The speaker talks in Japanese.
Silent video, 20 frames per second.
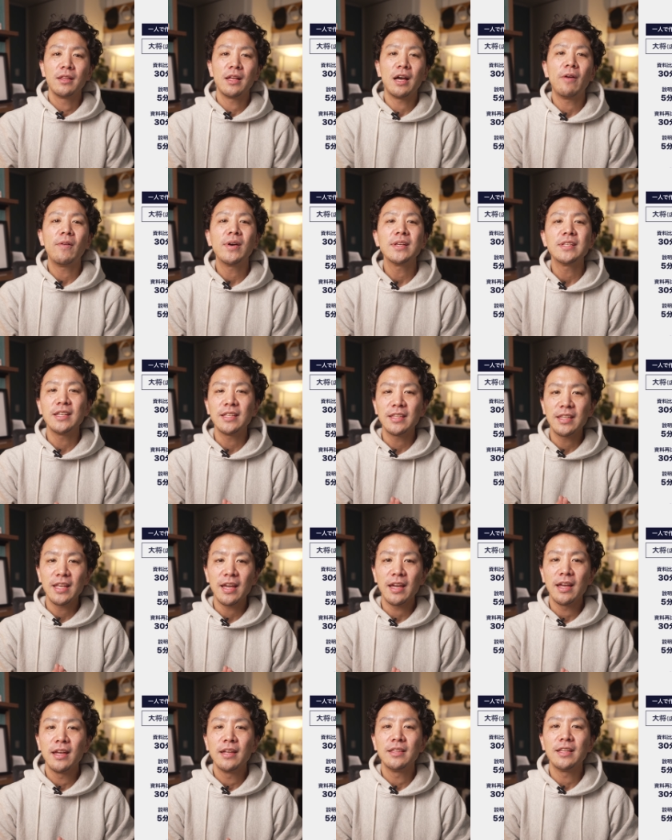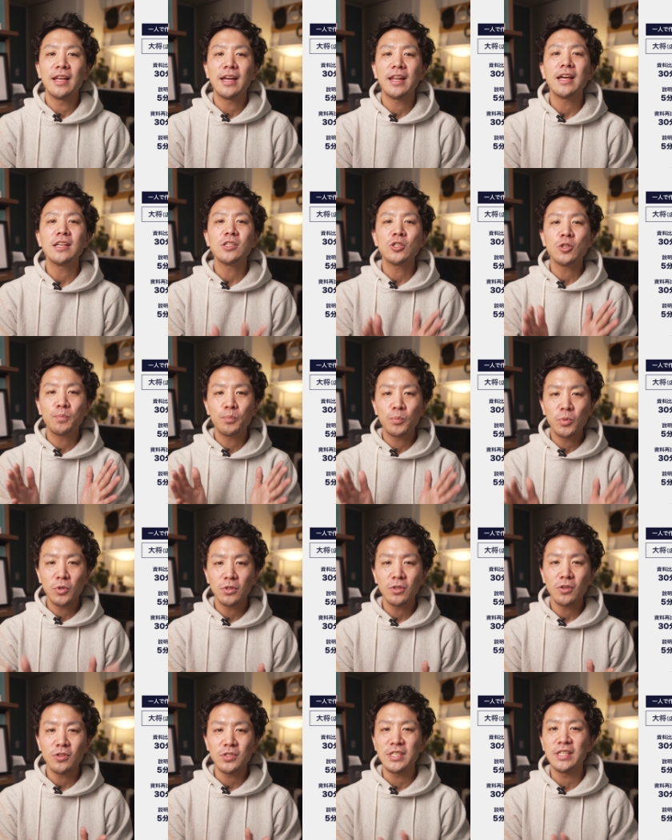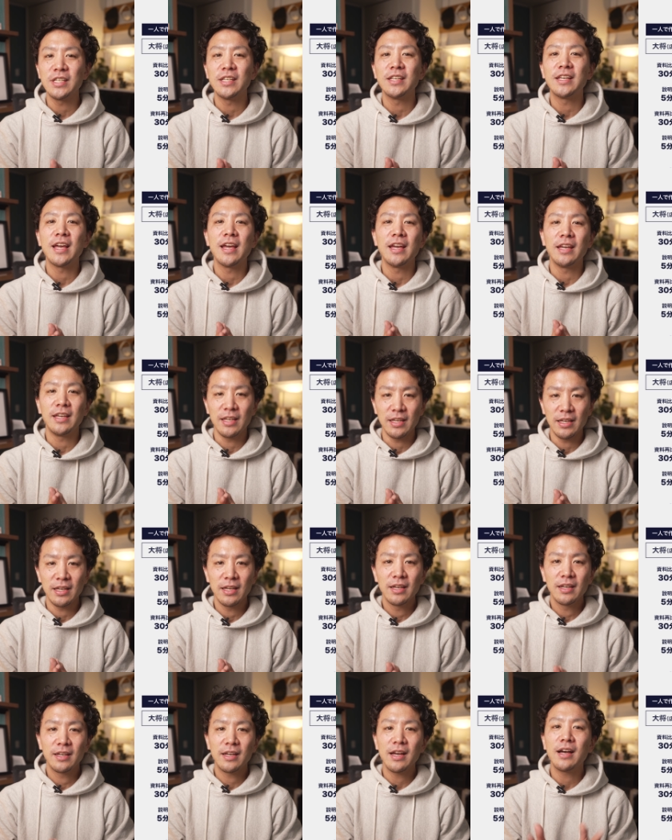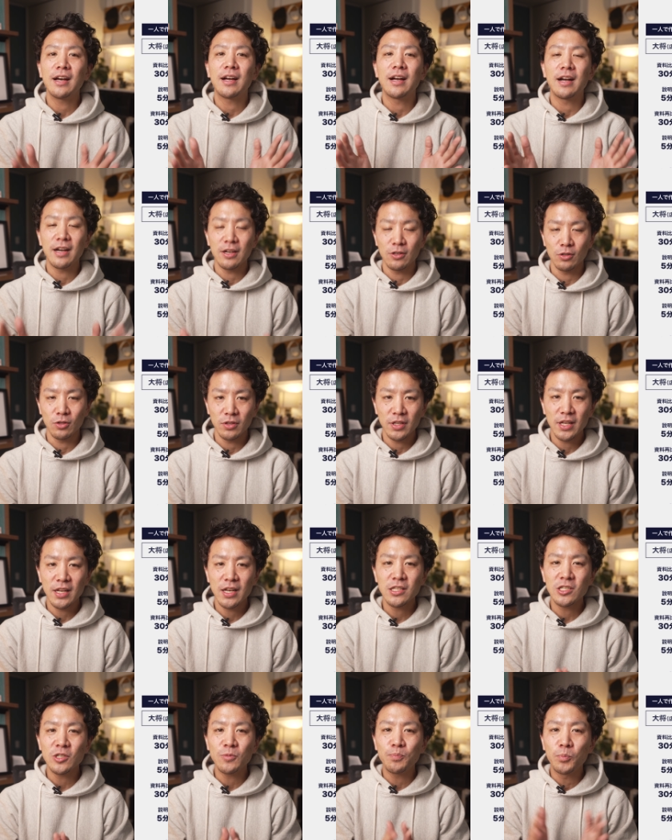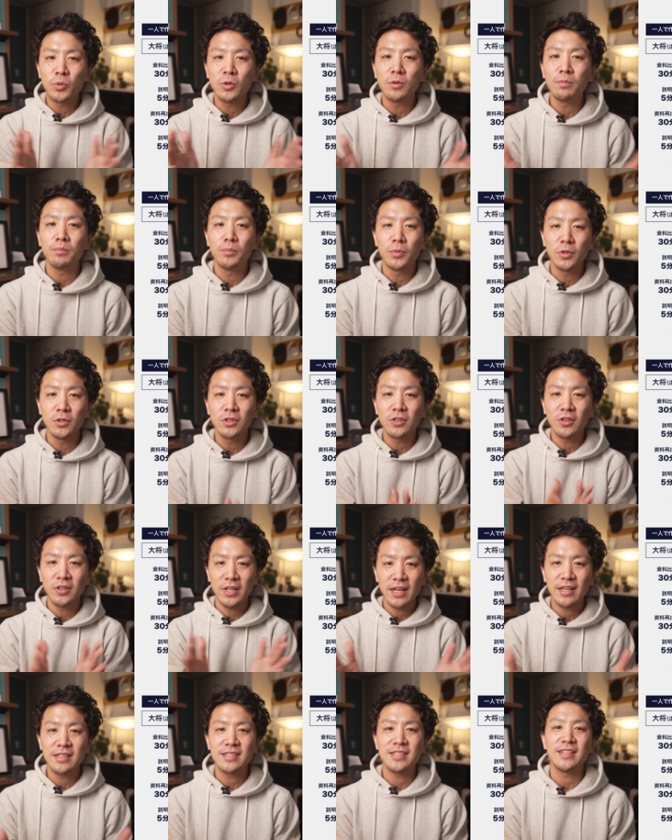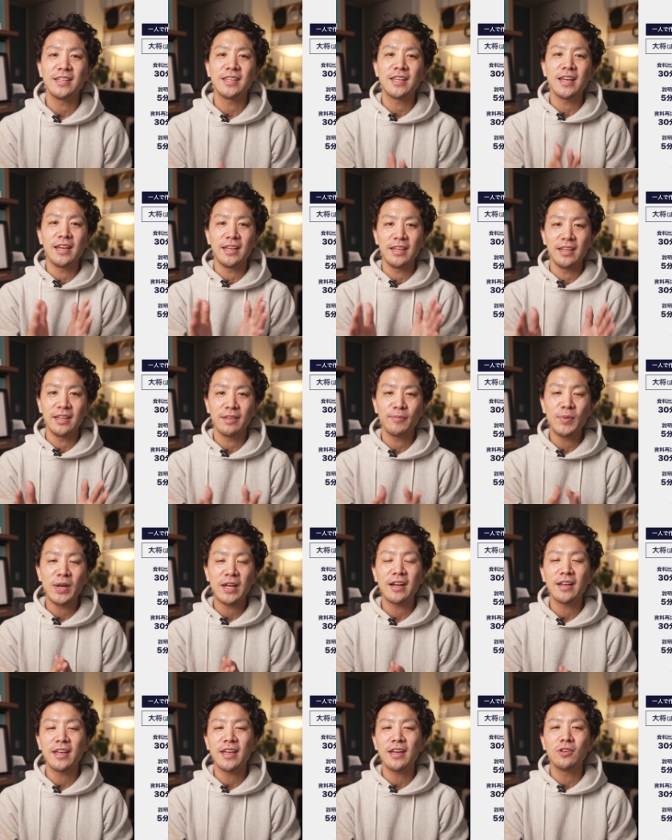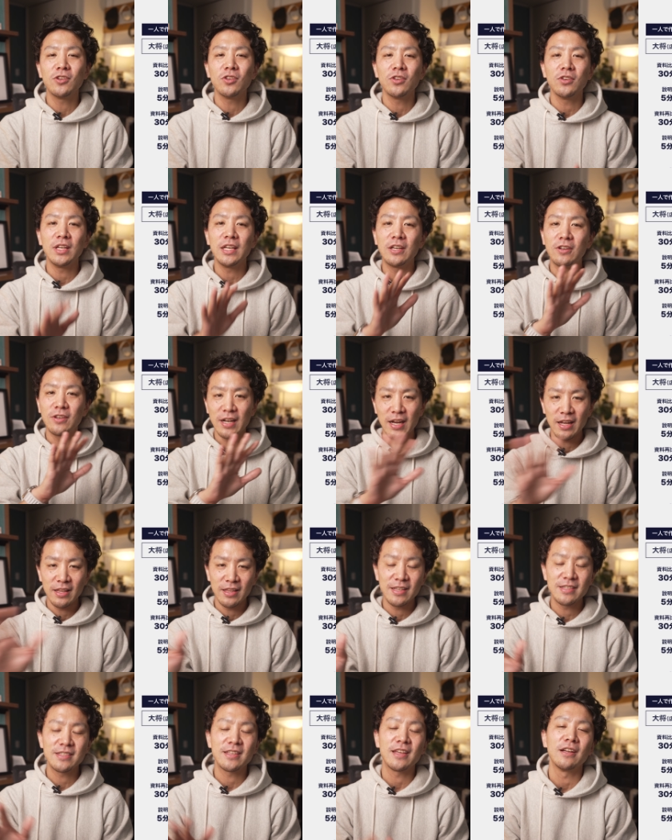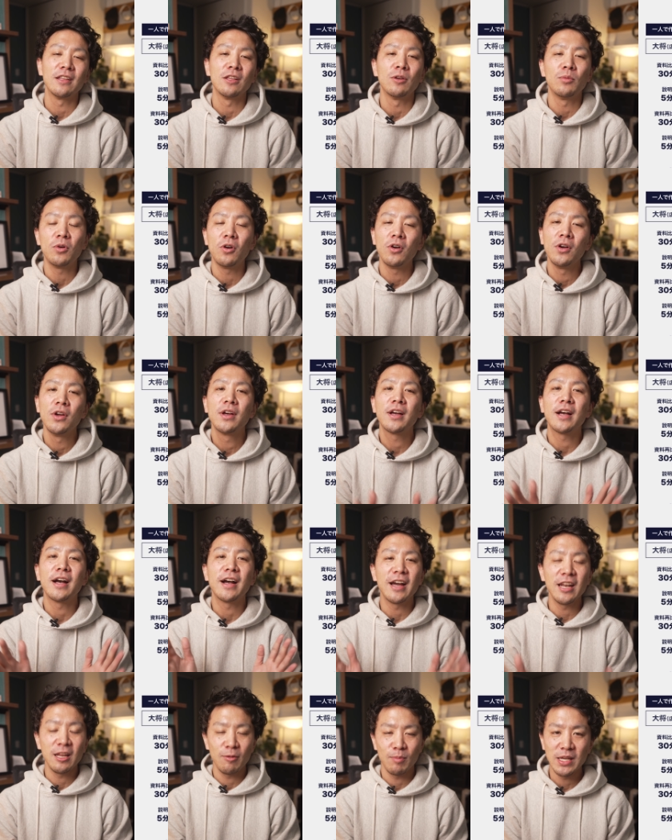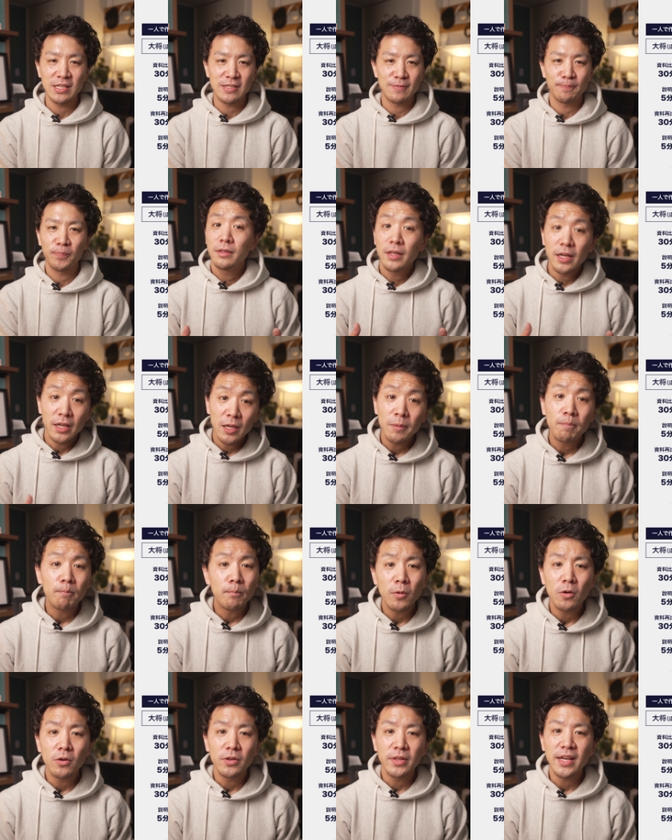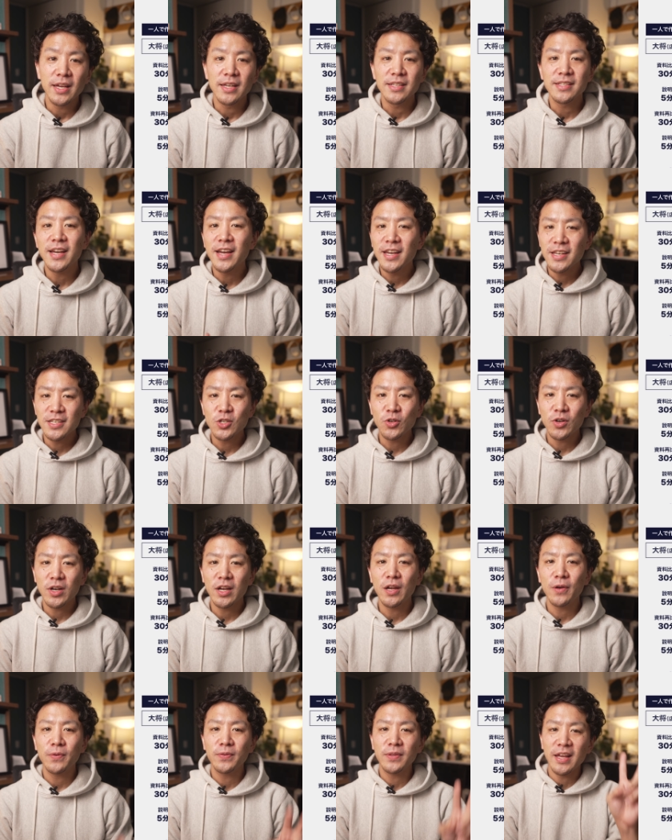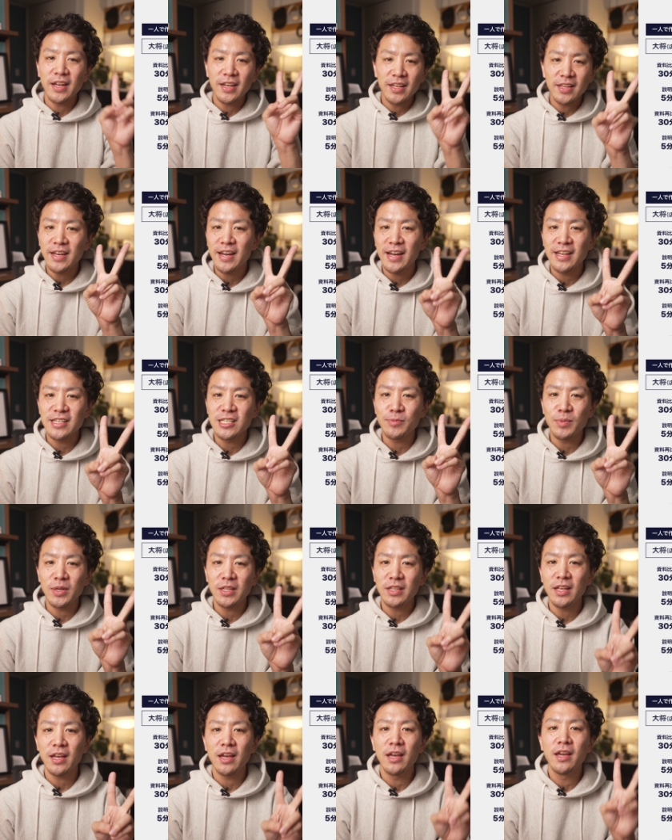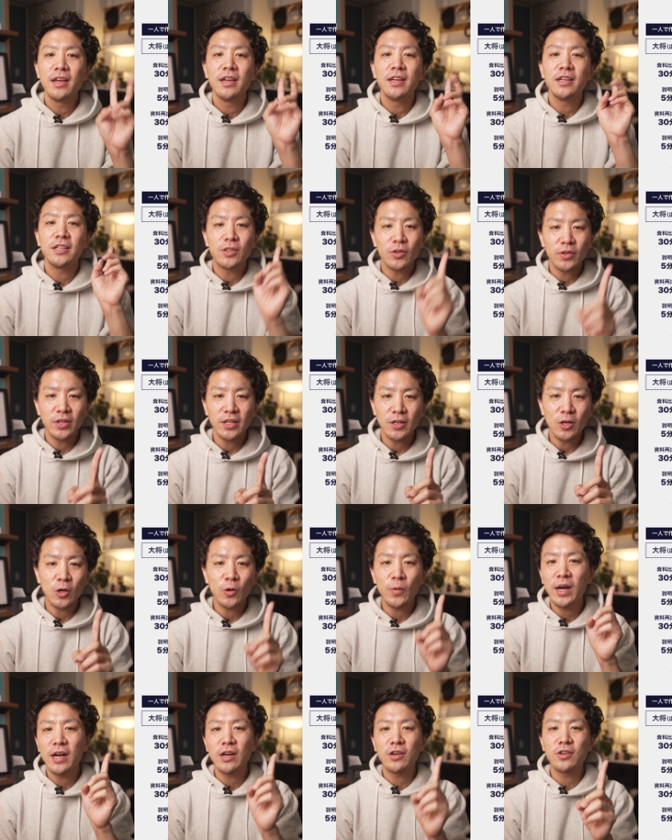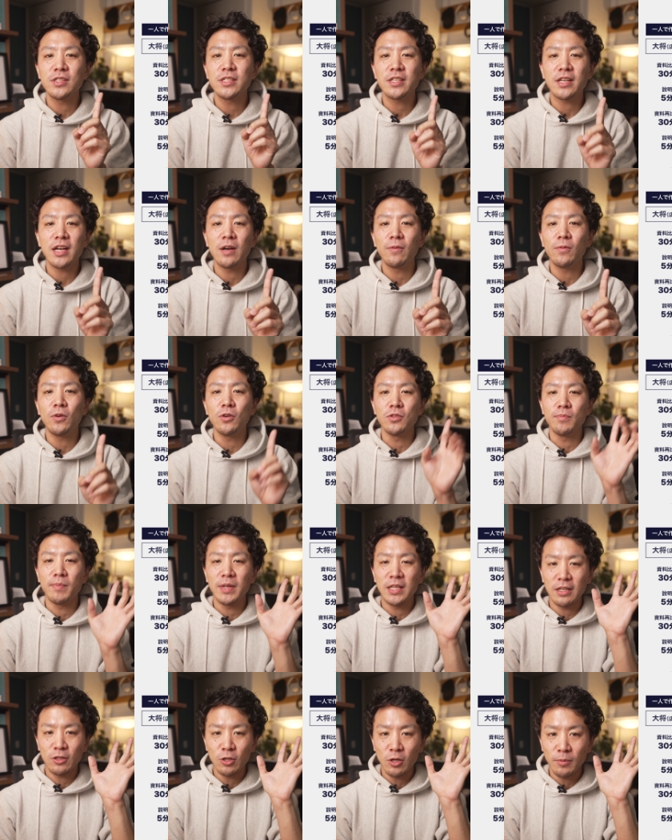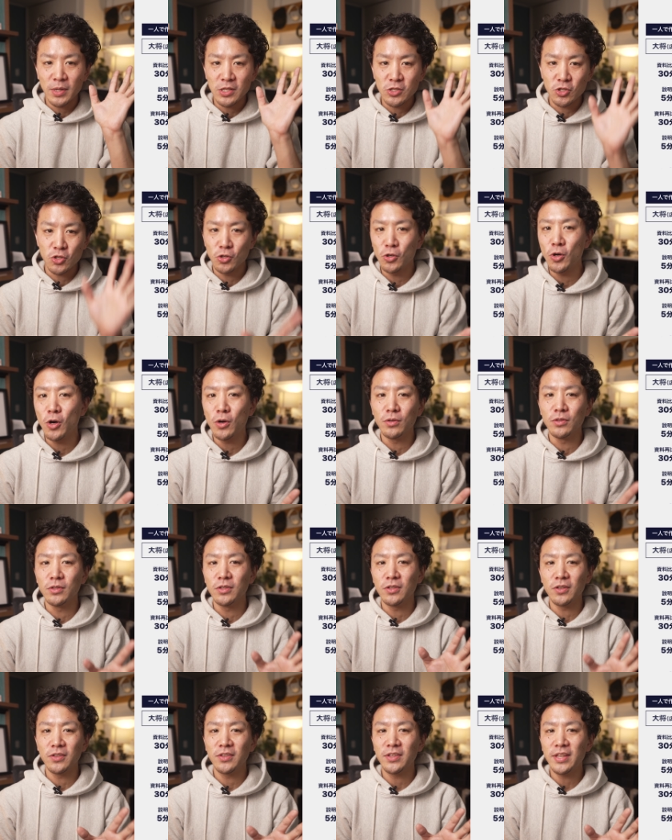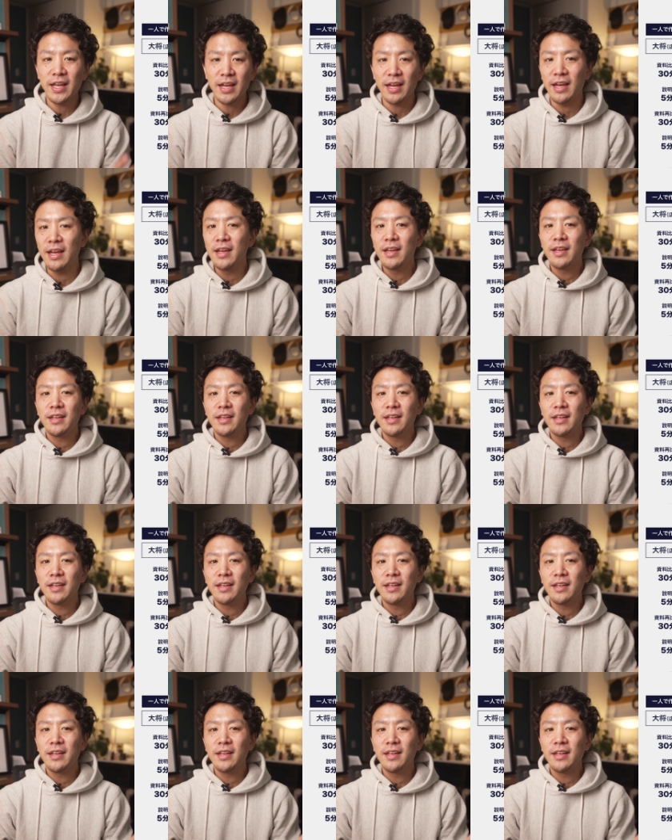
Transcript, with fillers: 合わせて70分の人件費がかかると。70分分のね、人件費。まあ、かけるいくらですけれども、かかります。で、一方で、最初から2人で始めて、1人のワーク時間を、まあ、例えば15分取って、